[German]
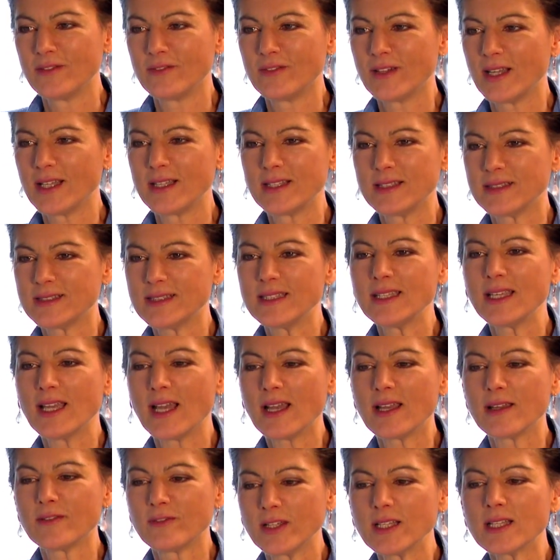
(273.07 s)
Weil sie
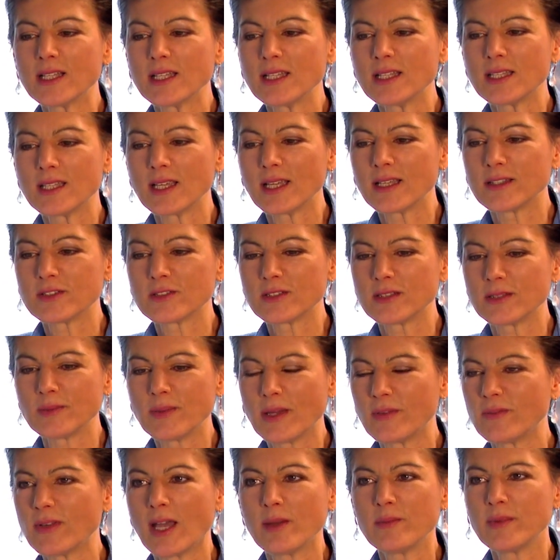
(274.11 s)
ja wirklich, also ich
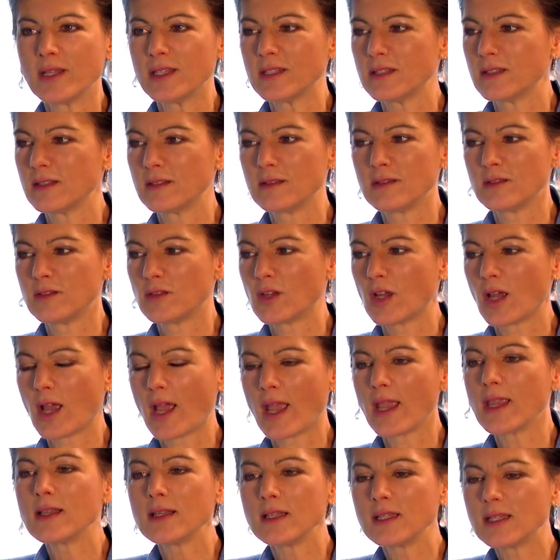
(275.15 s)
meine, wir haben ja eine, eine
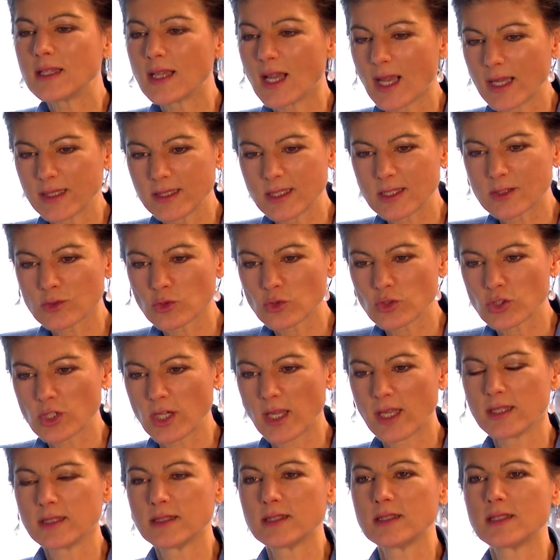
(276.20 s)
eigentlich gar nicht so
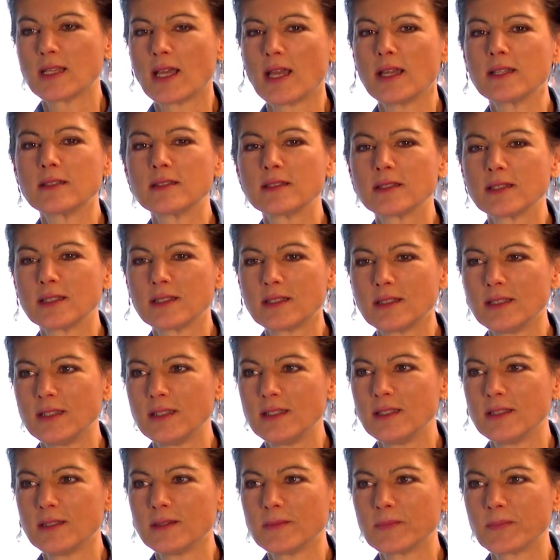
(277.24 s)
schlechte
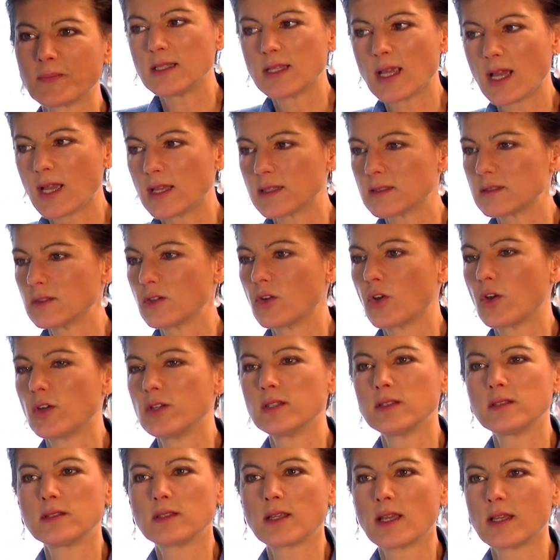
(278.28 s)
Datenrichtlinie. Die Daten
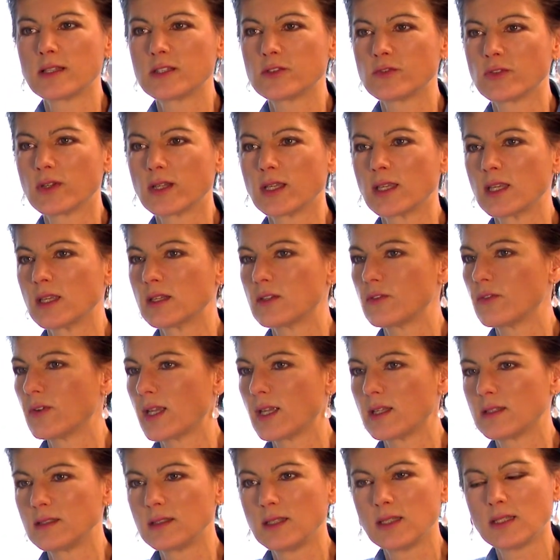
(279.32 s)
können transferiert
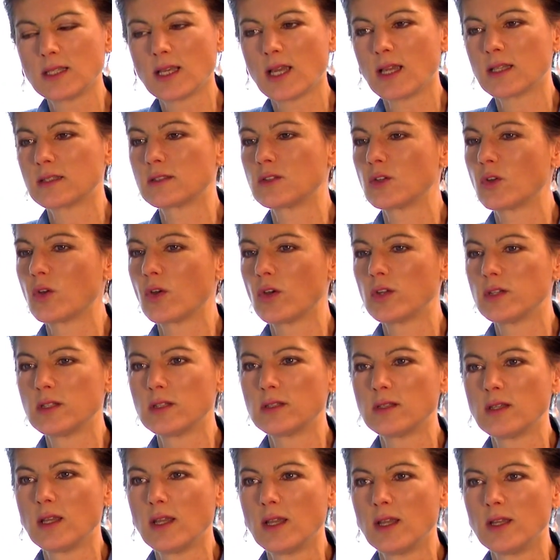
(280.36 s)
werden, die Daten
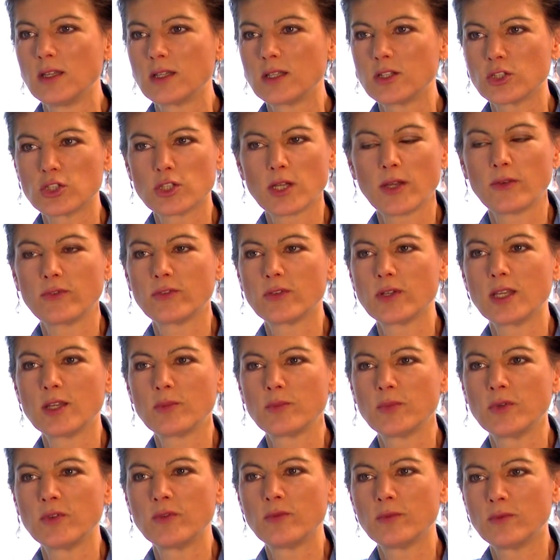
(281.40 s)
können
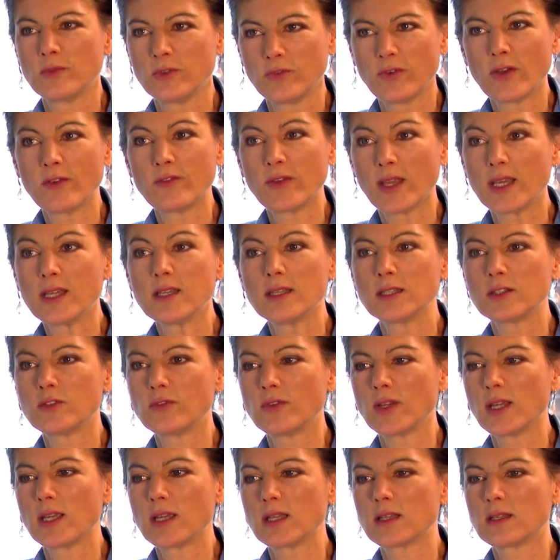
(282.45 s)
geschäftlich verwendet
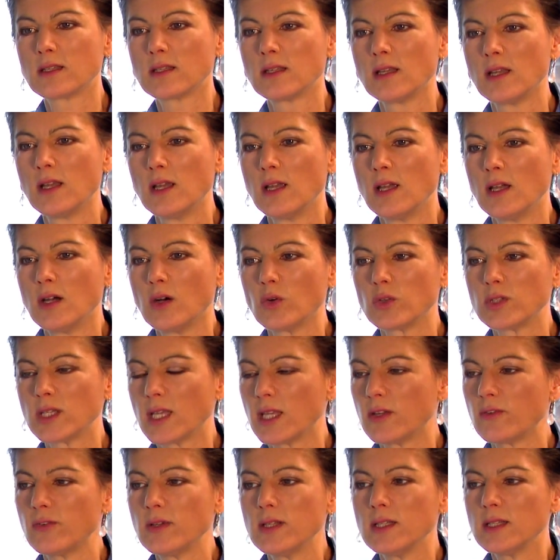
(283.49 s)
werden. Und
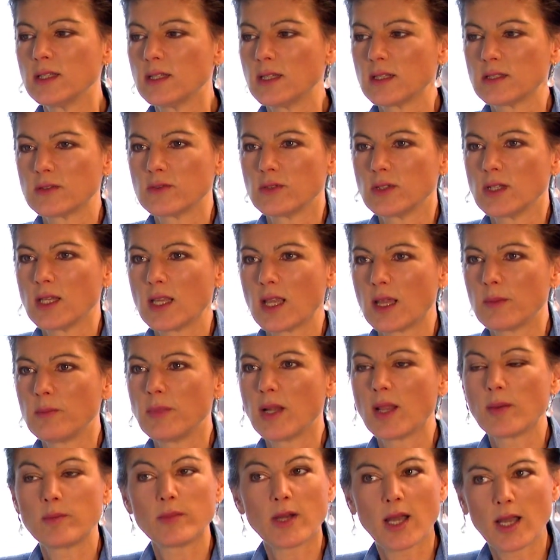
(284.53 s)
ich finde das wirklich ein
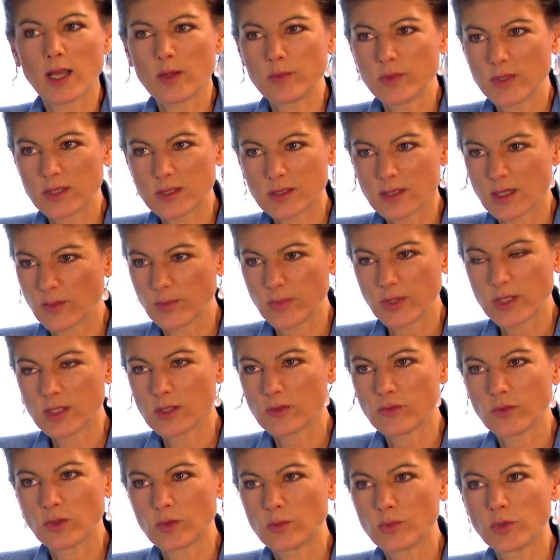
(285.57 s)
blamables
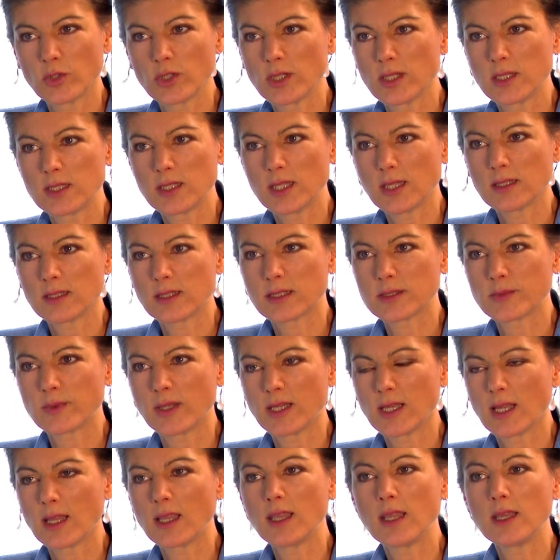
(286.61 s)
Kapitel von Politik, dass
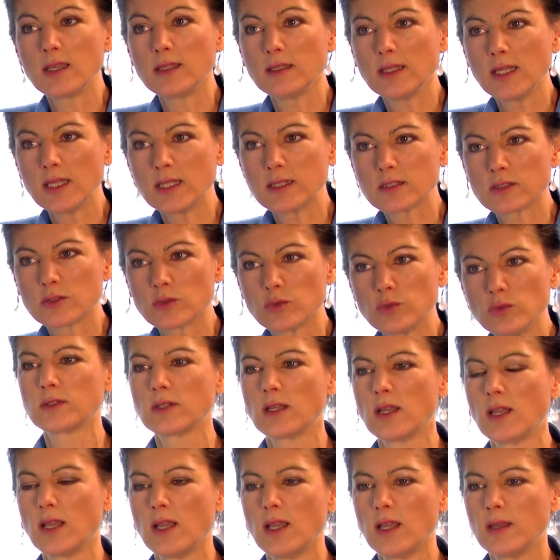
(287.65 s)
man dagegen nichts tut.
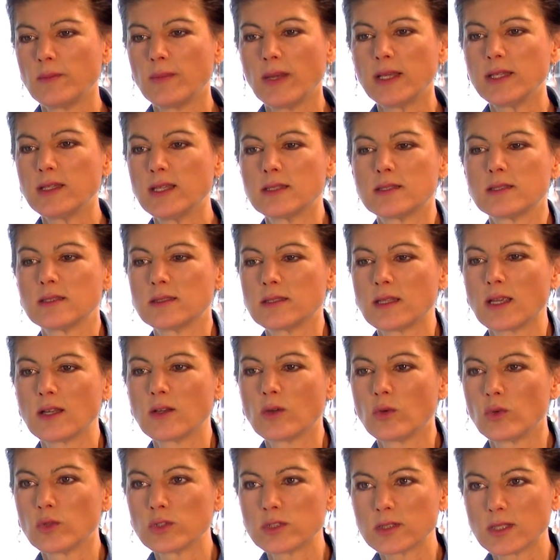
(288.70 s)
Ich meine, jetzt ist ein
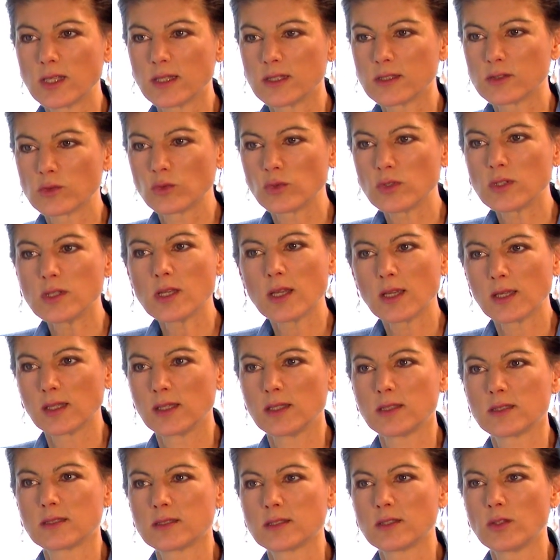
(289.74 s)
Großteil des
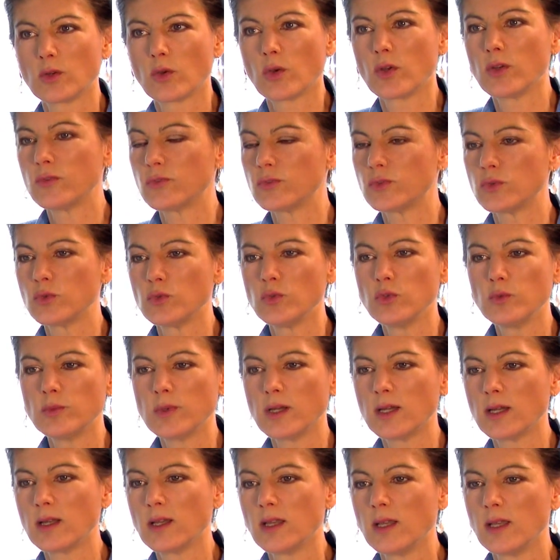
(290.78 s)
Unterrichts läuft
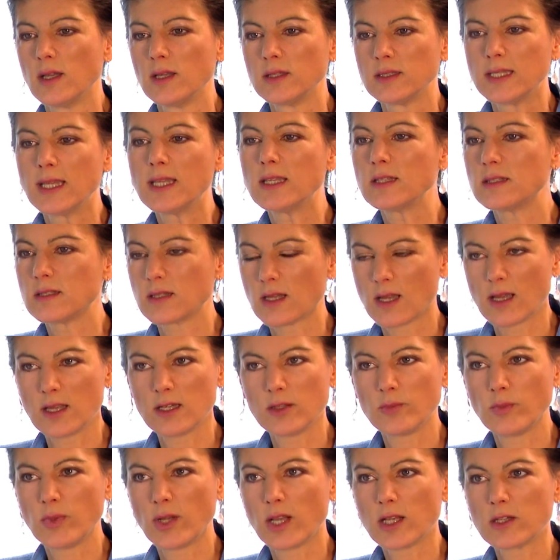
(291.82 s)
über
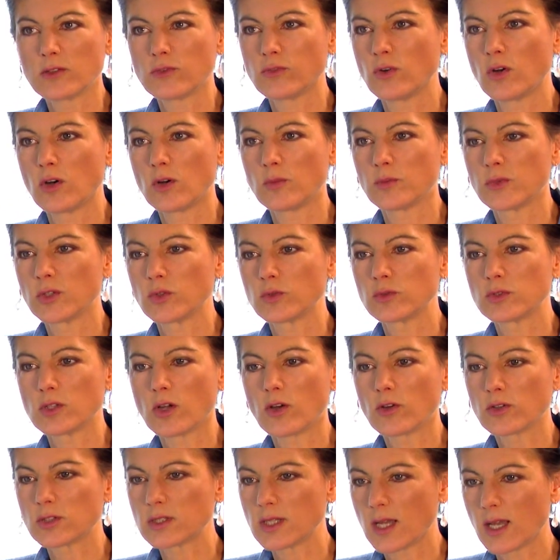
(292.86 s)
digitale Plattformen und
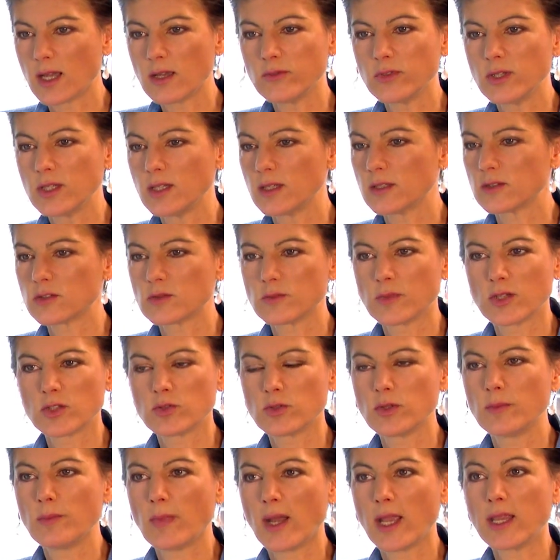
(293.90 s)
auch da wieder zum
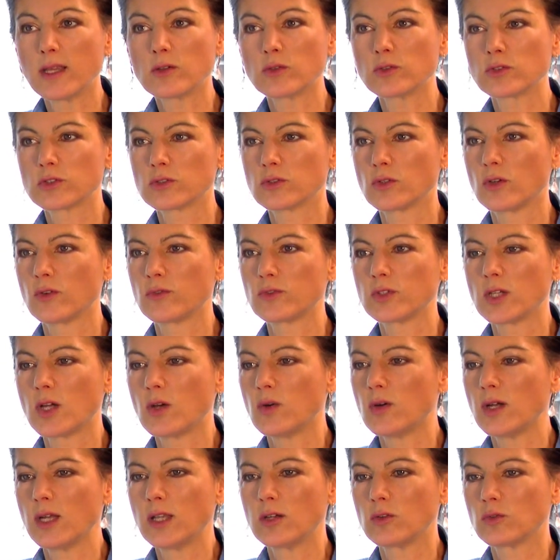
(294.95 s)
Beispiel Microsoft,
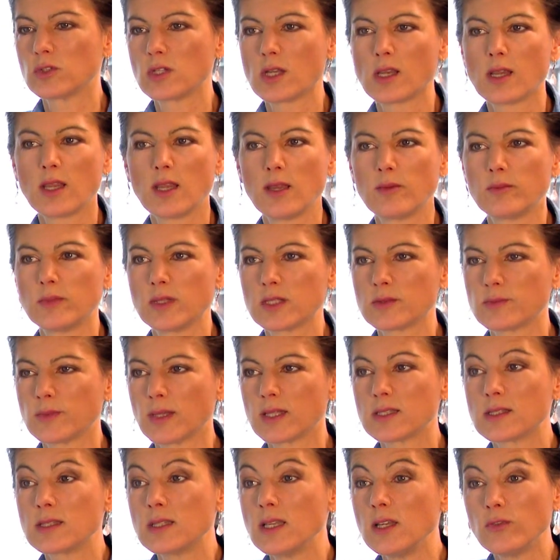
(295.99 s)
auch ein Unternehmen, das
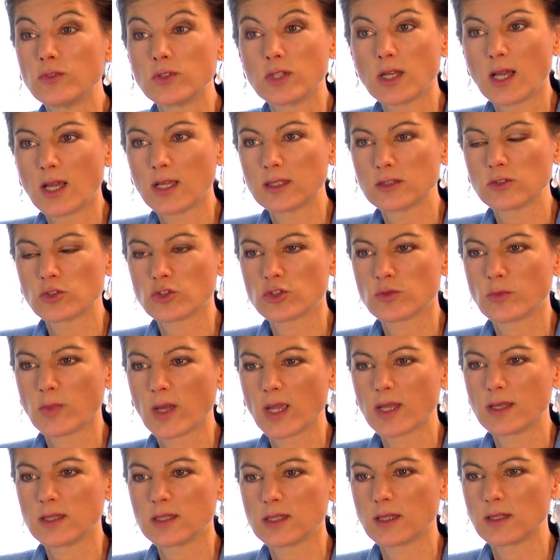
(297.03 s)
massiv Daten
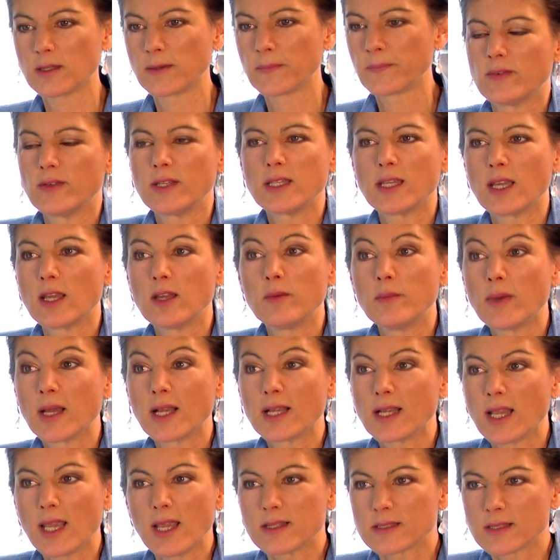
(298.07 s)
speichert. Wir werden ja immer
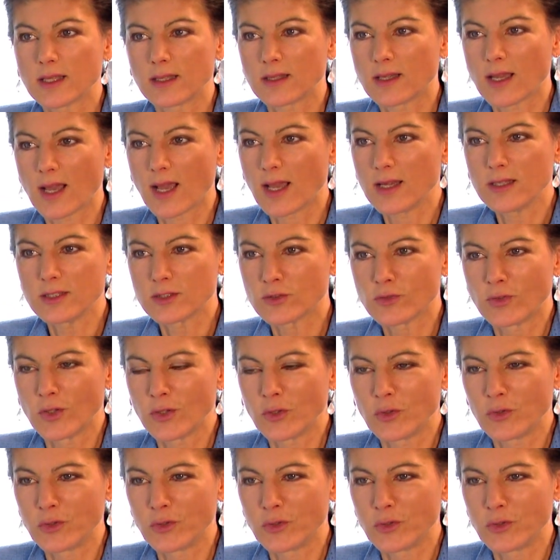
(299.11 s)
gläserner. Alles von